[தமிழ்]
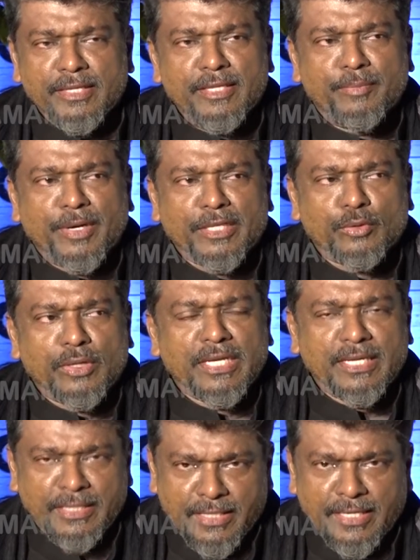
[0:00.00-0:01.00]
இந்த படத்தோட
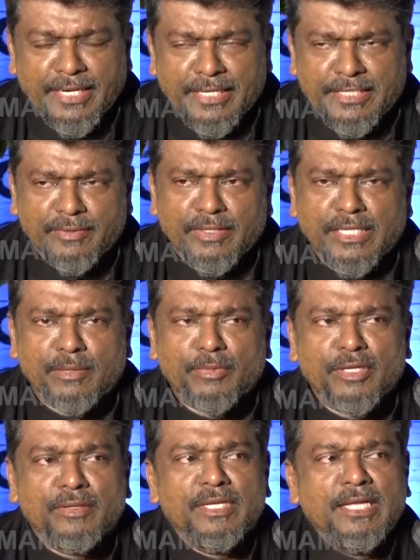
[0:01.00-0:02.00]
இந்த நிகழ்ச்சி வந்து நம்ம
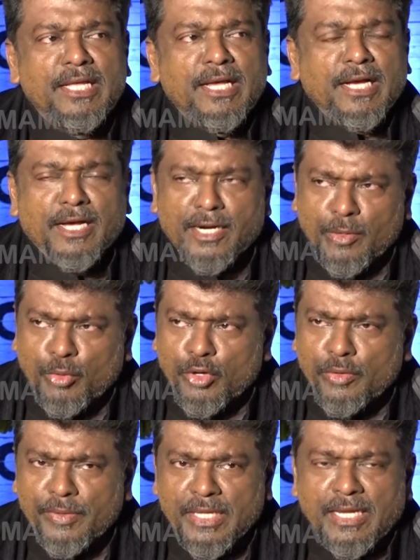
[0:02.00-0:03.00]
காட்ட
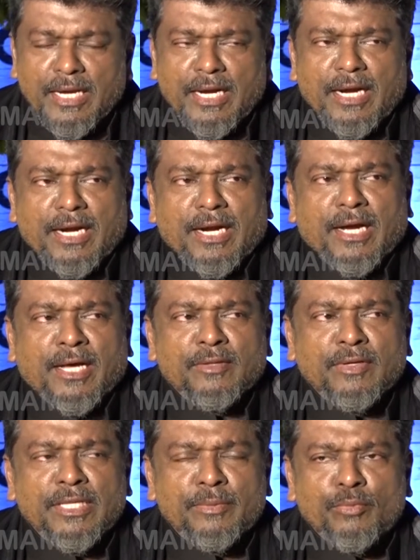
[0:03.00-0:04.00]
போகிறோம் அது
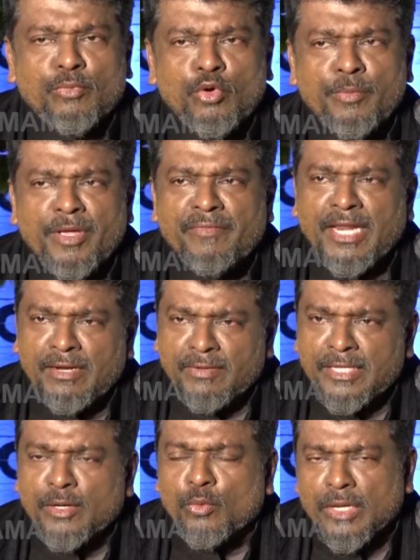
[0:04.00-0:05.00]
வந்து முழுமையாக வெளியில்
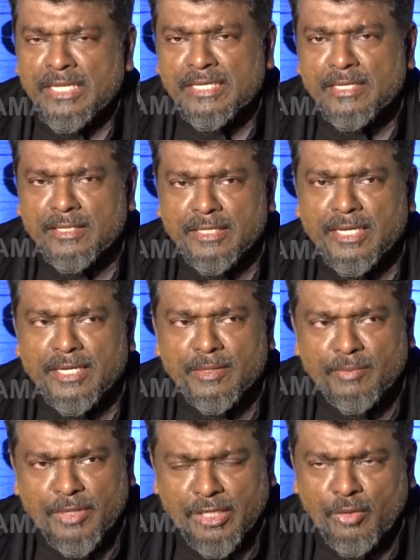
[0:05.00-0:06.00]
வந்துடக்கூடாதுங்கிறதுக்காக
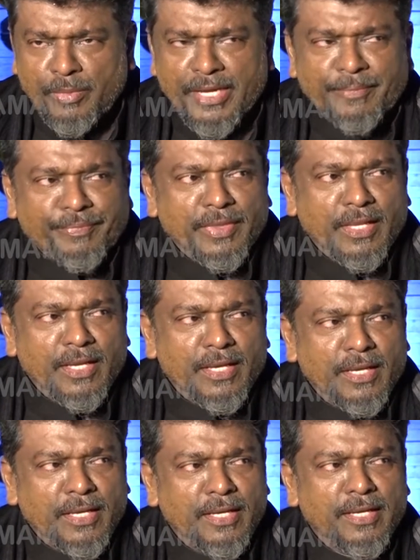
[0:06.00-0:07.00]
மட்டுமே
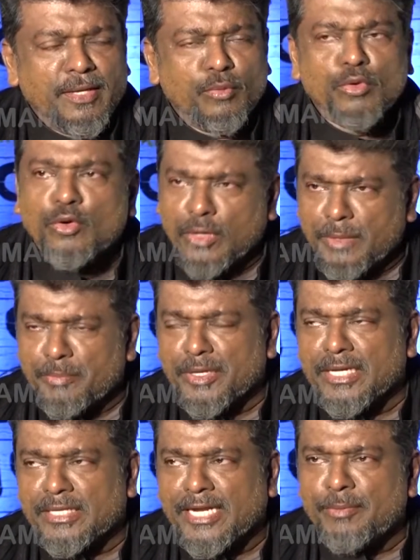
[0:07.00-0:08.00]
உங்களோட இப்போ
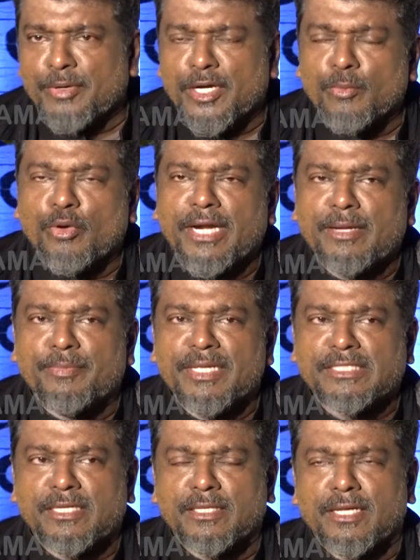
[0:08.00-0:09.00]
நான் தனிப்பட்ட முறையில்
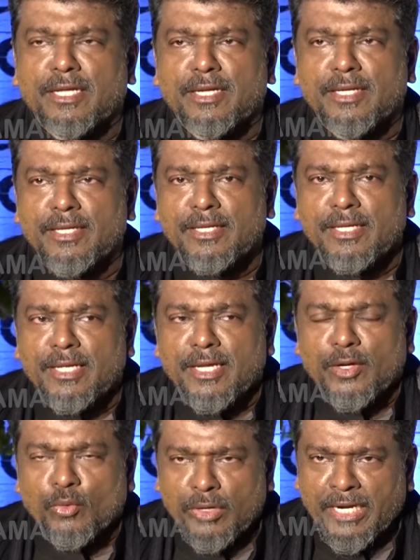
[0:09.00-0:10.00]
பேசுகிறதுக்கான
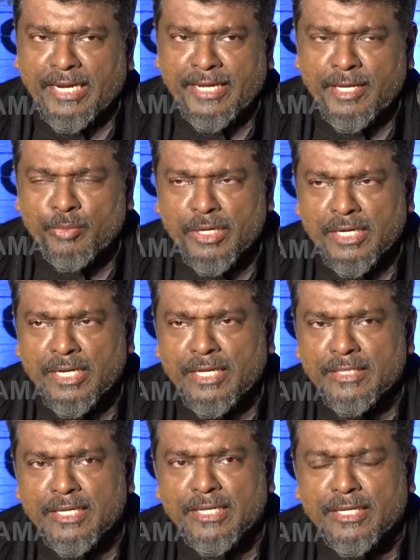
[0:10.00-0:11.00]
ஒரு நிலை ஏற்பட்டிருக்கு
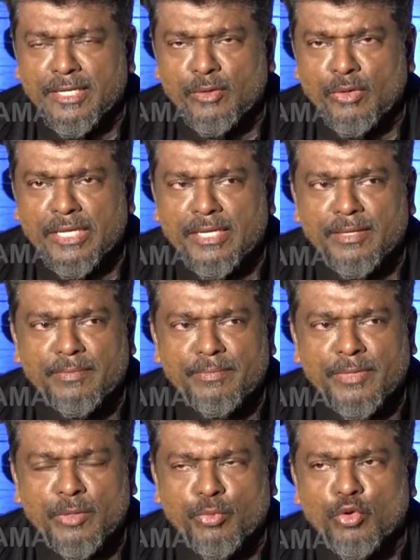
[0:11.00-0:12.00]
அதுக்காக நான் என்னுடைய
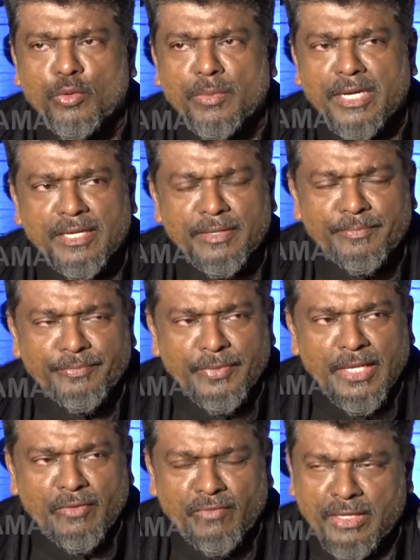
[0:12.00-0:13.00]
மனப்பூர்வமான
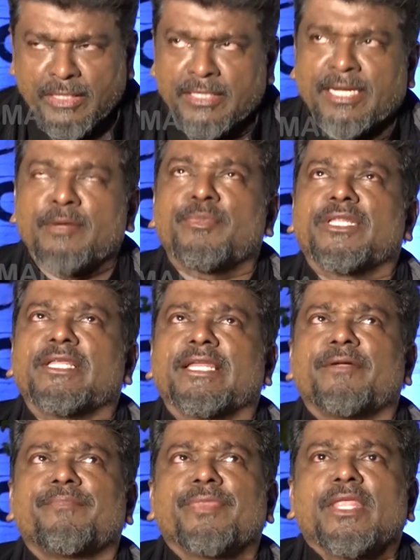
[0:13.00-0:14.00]
வருத்தம்
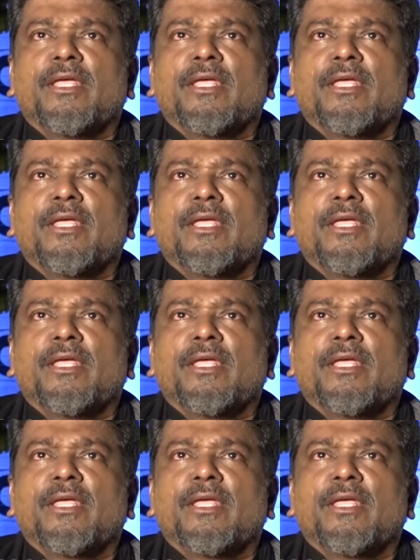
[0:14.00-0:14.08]
தெரியப்படுத்துகிறேன்